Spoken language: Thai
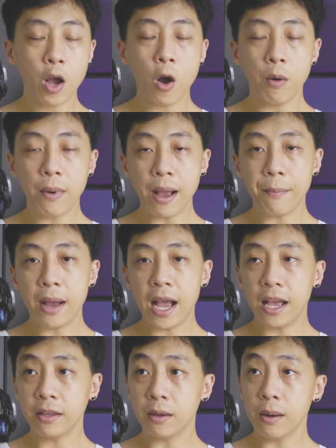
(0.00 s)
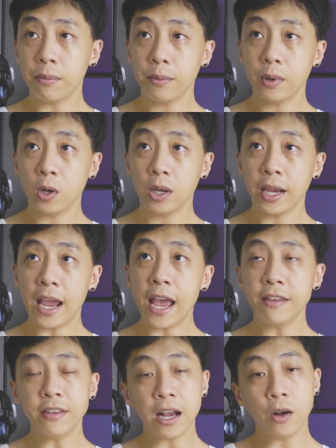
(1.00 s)
ออกแบบมาสำหรับแค
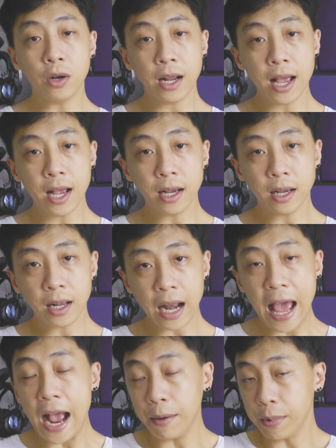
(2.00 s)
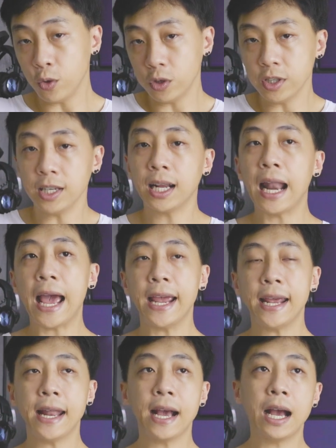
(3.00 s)
สจากค่อนข้างกลางไปจนถึงไกล
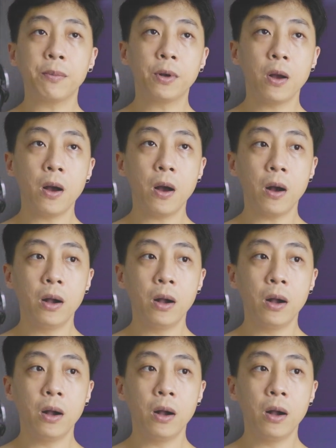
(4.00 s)
นะครับก็